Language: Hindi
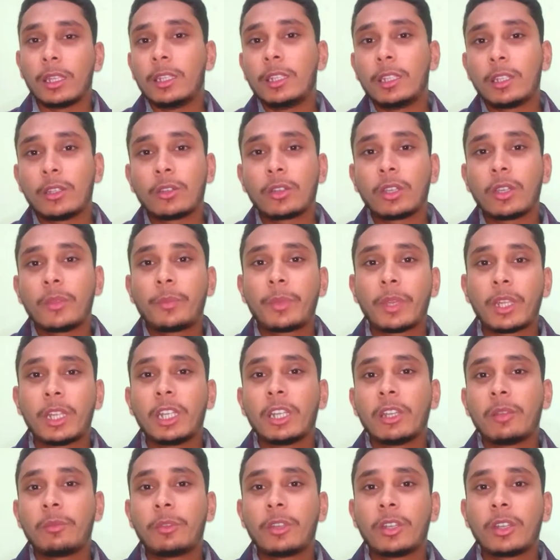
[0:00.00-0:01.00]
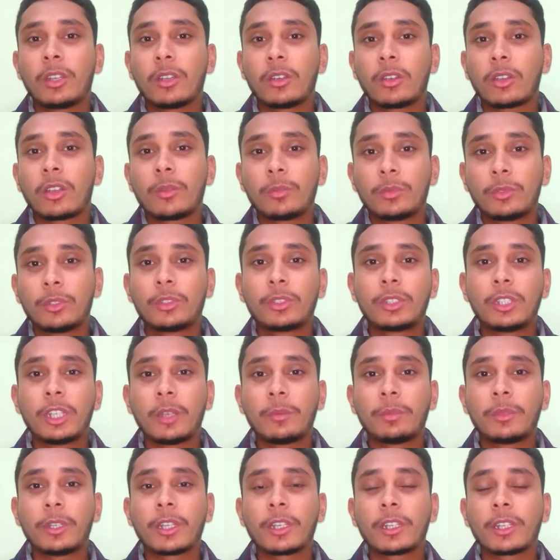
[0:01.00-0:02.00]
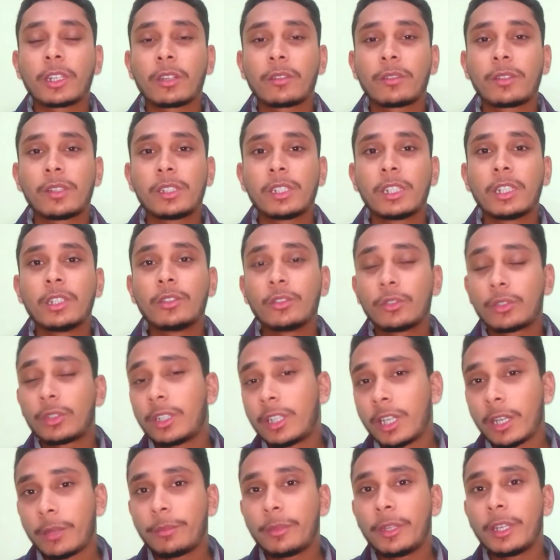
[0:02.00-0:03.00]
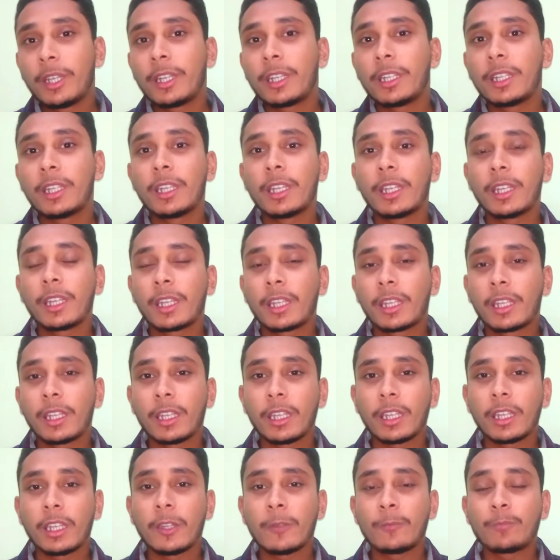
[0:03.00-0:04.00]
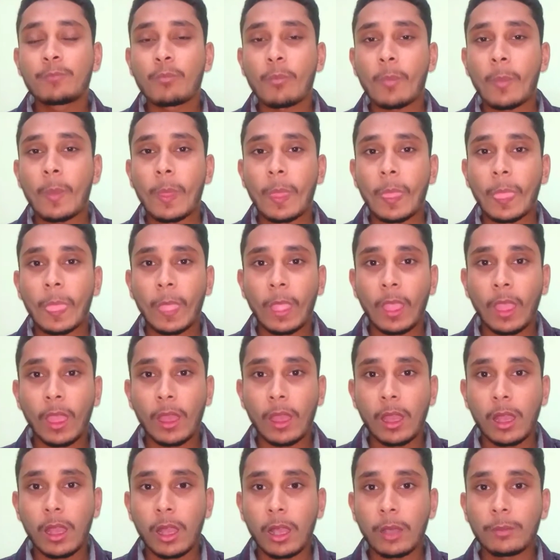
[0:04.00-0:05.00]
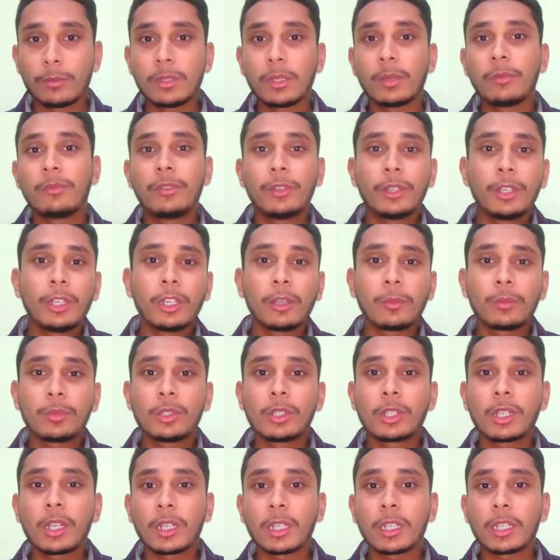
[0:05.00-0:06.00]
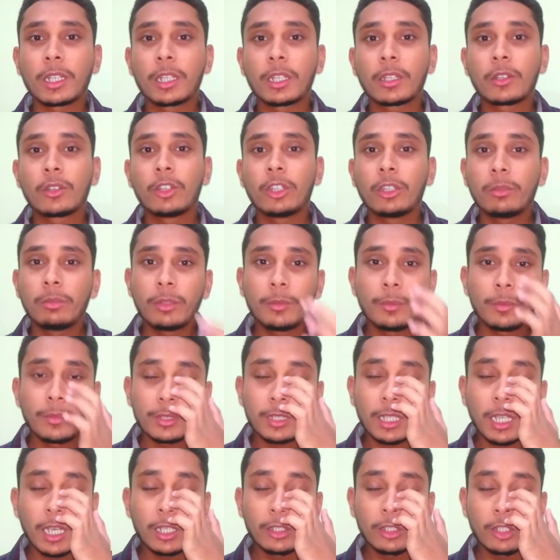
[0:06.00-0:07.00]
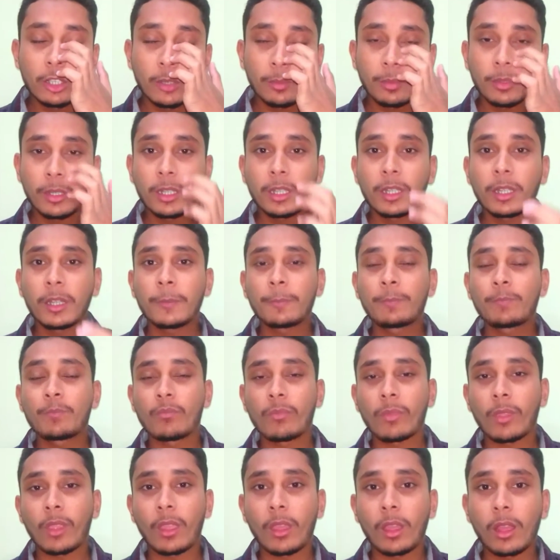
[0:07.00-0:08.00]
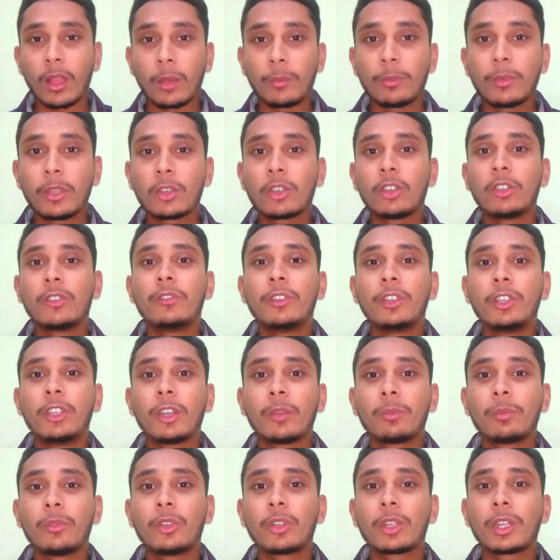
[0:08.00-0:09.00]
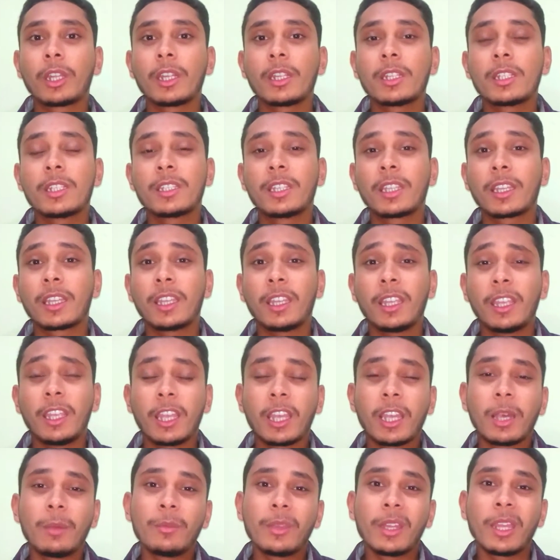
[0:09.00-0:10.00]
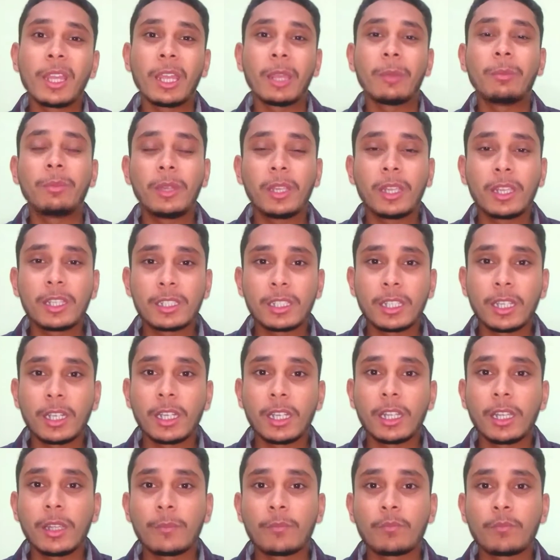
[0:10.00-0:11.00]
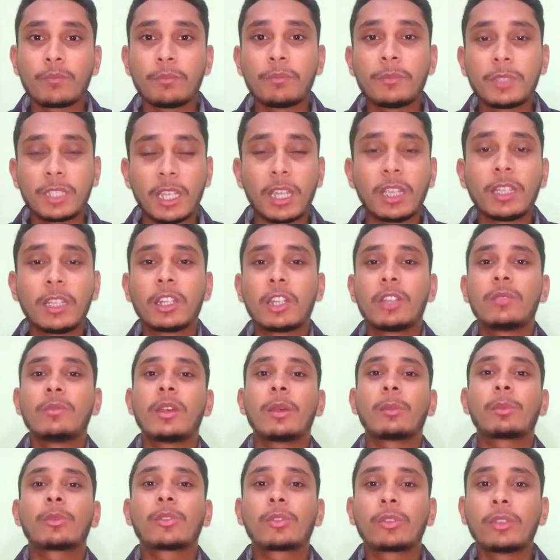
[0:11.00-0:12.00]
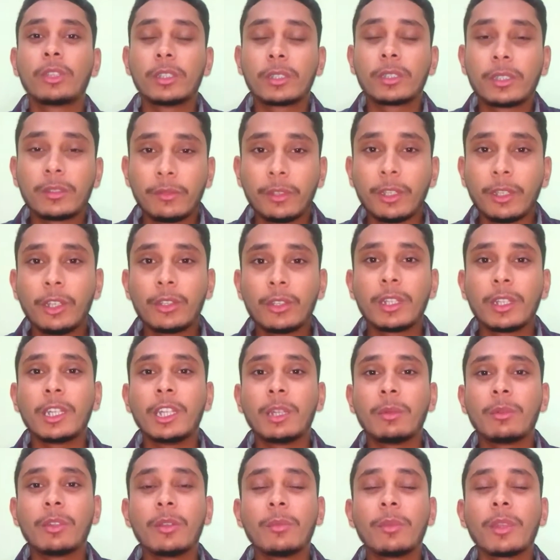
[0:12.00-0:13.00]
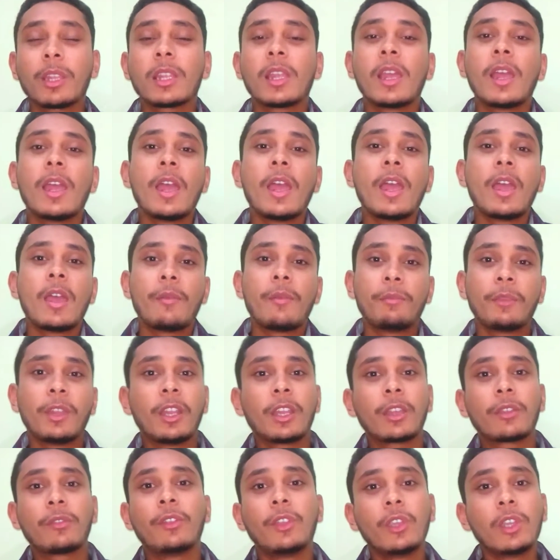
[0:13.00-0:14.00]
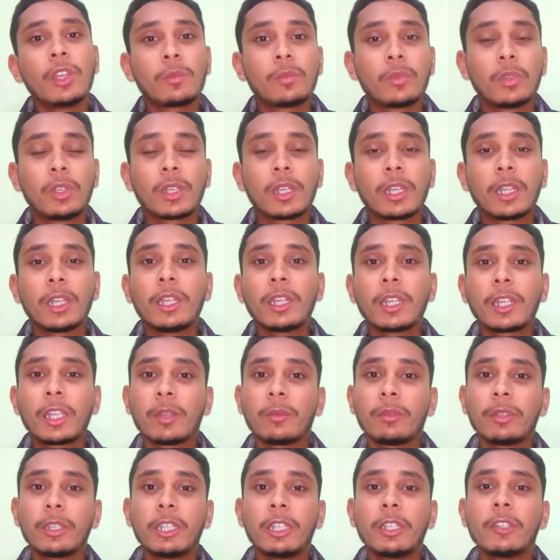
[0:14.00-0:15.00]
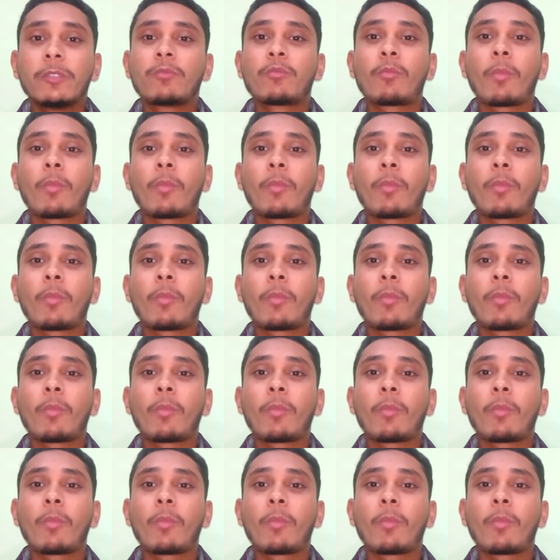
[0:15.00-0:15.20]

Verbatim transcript: ये हो गई पहली अपडेट और अब दूसरी अपडेट की तरफ चलते हैं दूसरी अपडेट ये है कि हम जब वीडियो अपलोड करते थे कोई भी मिसाल तौर पे हमने कोई वीडियो अपलोड करी जैसे कि एक हमने एप्लीकेशन है मिसाल दे रहा हूँ मैं आपको ऐसी वीडियो नहीं है मेरे पास मैंने एक वीडियो अपलोड करी कि भाई